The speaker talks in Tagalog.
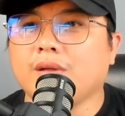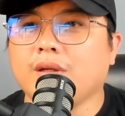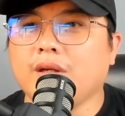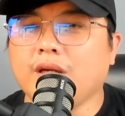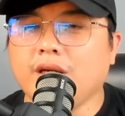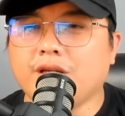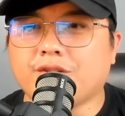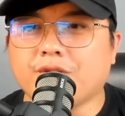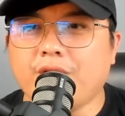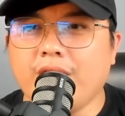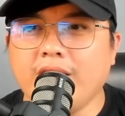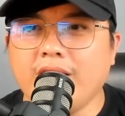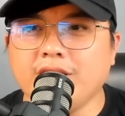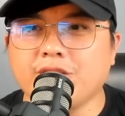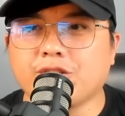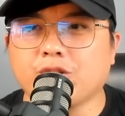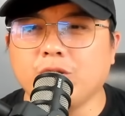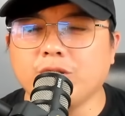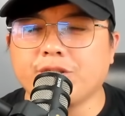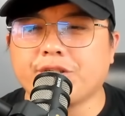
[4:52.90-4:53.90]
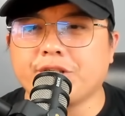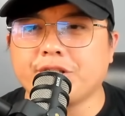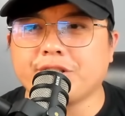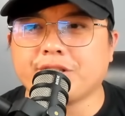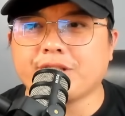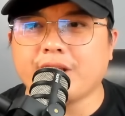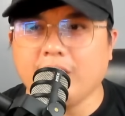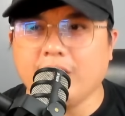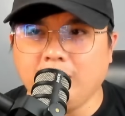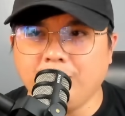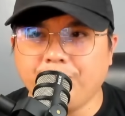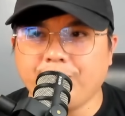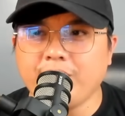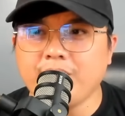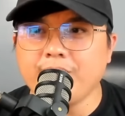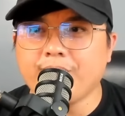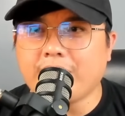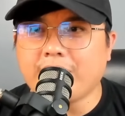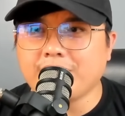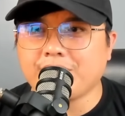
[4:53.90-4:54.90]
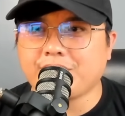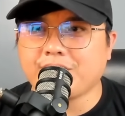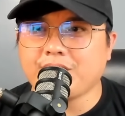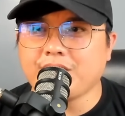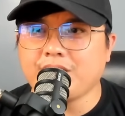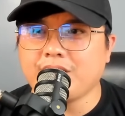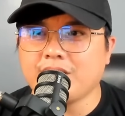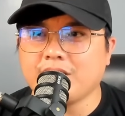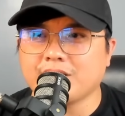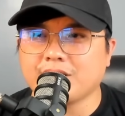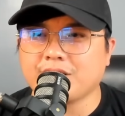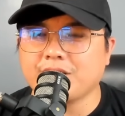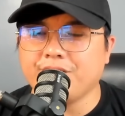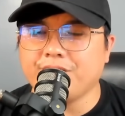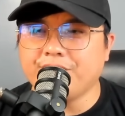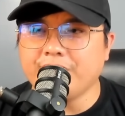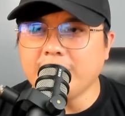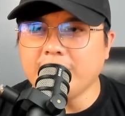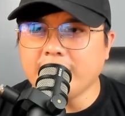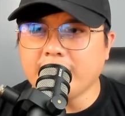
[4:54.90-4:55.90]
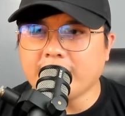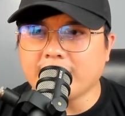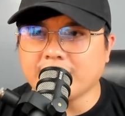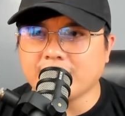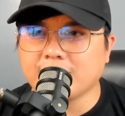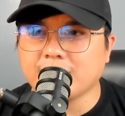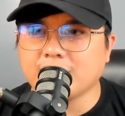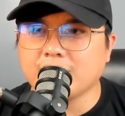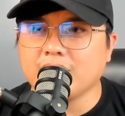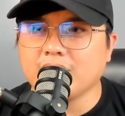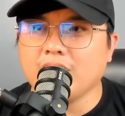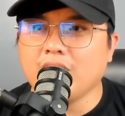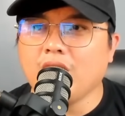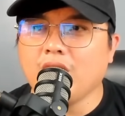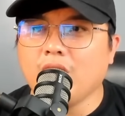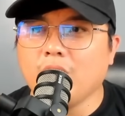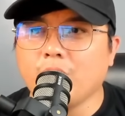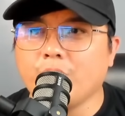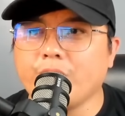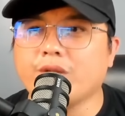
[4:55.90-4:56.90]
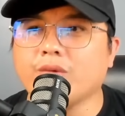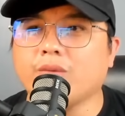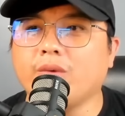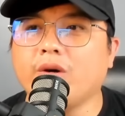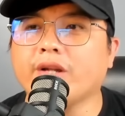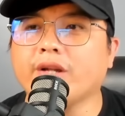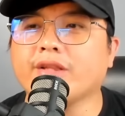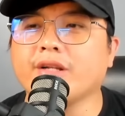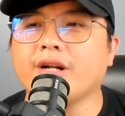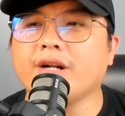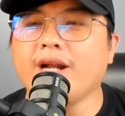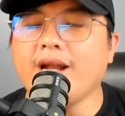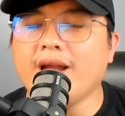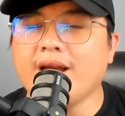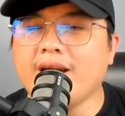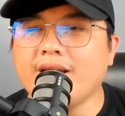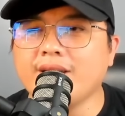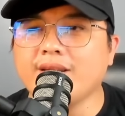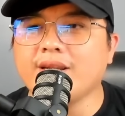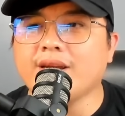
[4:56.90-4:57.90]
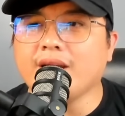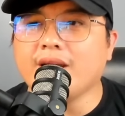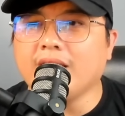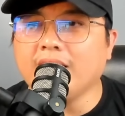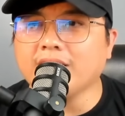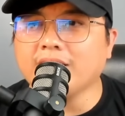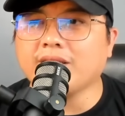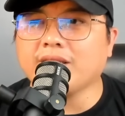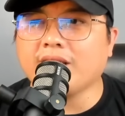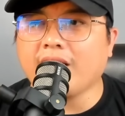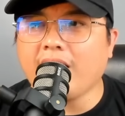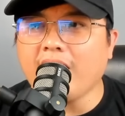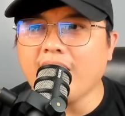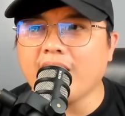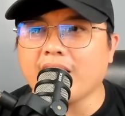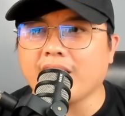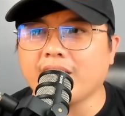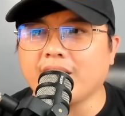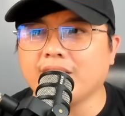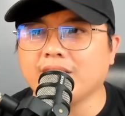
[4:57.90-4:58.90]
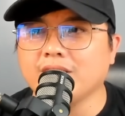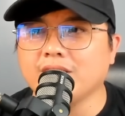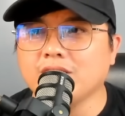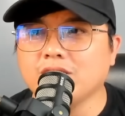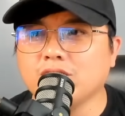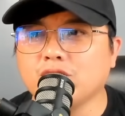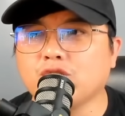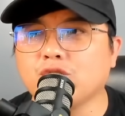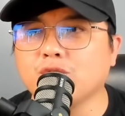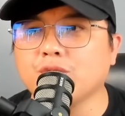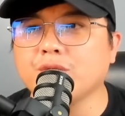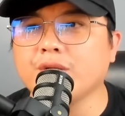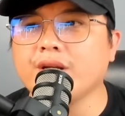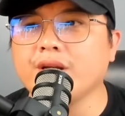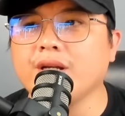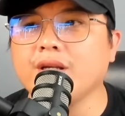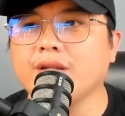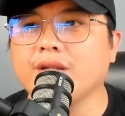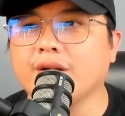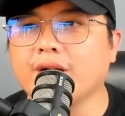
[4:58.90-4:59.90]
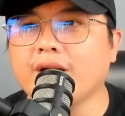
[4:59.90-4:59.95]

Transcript: Israeli soldiers helping Palestinian civilians with water and health care during their